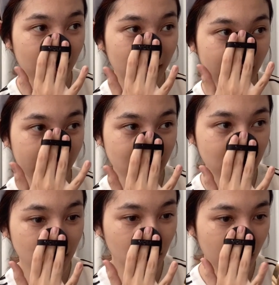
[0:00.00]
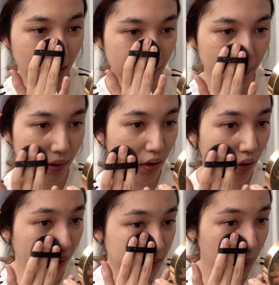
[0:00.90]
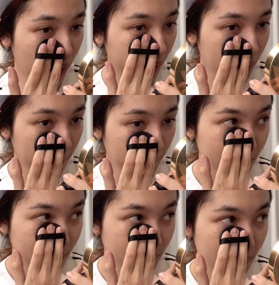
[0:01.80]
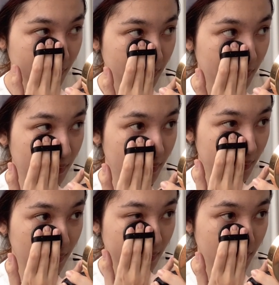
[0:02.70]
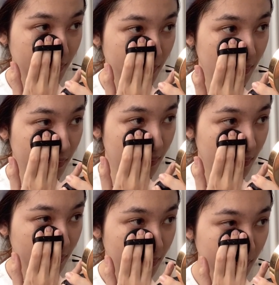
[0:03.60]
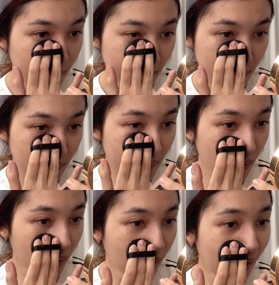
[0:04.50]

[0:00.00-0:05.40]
Kak juga nggak apa-apa kalau Kak Ica bolehin aku tadi belum izin tapi udah aku jalan-jalan